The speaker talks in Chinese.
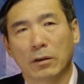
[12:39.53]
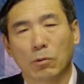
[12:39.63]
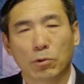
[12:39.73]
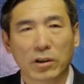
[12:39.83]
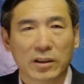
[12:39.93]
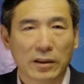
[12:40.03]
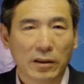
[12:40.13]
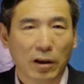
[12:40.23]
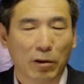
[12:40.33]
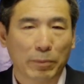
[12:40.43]
我们说
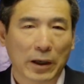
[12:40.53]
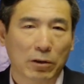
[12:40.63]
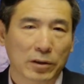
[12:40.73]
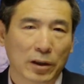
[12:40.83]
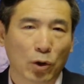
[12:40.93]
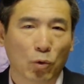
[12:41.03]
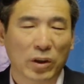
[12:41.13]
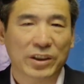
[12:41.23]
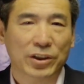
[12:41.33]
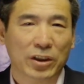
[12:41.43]
人道背后这个
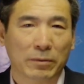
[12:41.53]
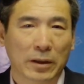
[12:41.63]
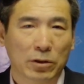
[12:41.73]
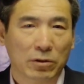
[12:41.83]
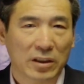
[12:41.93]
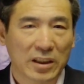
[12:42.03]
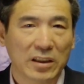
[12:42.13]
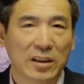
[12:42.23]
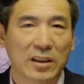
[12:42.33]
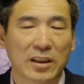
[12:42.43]
逻辑是什么呢？就是
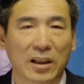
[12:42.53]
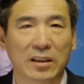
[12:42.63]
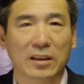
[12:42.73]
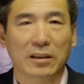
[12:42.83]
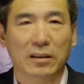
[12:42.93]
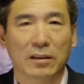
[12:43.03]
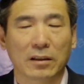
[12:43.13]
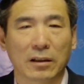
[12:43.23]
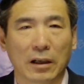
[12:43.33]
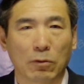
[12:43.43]
亲亲相隐
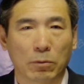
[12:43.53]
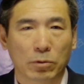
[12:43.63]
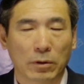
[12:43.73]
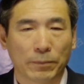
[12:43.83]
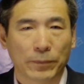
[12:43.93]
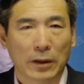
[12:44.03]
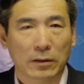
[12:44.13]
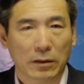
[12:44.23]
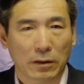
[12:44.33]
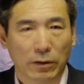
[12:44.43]
啊。我们说
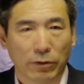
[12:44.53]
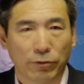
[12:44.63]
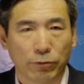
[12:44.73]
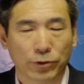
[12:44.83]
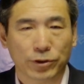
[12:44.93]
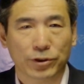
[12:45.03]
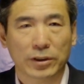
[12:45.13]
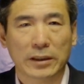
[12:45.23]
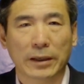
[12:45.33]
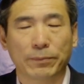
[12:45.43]
这个父子
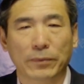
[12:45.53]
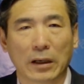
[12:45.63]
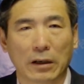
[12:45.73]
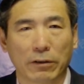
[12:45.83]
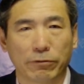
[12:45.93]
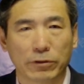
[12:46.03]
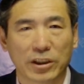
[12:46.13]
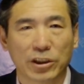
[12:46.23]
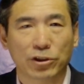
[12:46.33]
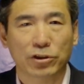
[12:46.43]
之间啊，夫
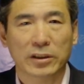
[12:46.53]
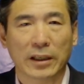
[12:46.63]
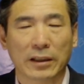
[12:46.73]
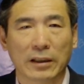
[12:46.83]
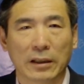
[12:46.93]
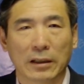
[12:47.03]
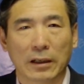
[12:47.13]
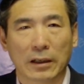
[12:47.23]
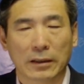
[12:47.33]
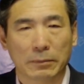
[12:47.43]
妻之间
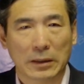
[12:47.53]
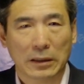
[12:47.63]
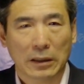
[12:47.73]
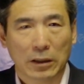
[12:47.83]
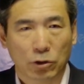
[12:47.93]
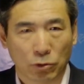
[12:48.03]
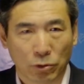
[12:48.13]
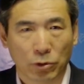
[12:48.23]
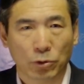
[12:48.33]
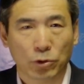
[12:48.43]
啊，那么所
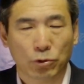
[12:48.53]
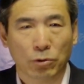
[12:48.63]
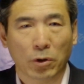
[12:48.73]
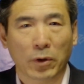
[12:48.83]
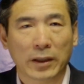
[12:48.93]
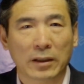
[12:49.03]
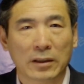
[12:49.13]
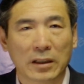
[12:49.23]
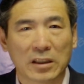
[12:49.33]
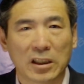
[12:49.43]
有有血缘的
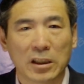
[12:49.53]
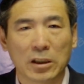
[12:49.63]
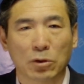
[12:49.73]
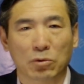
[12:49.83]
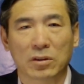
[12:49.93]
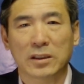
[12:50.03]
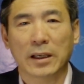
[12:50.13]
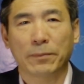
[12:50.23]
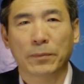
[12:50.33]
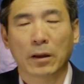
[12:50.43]
这个亲友之
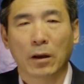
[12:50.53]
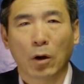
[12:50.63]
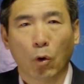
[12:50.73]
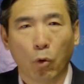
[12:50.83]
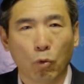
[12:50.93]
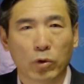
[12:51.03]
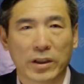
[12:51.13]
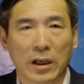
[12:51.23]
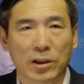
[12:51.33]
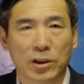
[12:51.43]
间，互
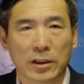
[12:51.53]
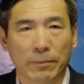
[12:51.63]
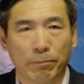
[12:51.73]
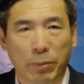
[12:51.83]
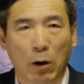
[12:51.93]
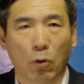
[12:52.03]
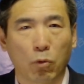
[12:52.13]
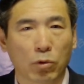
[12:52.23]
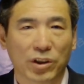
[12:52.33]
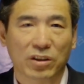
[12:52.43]
相之间保
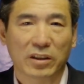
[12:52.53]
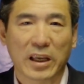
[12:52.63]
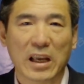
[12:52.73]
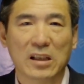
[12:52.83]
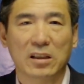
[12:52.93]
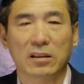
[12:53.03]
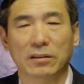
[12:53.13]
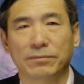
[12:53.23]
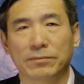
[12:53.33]
护，这是天性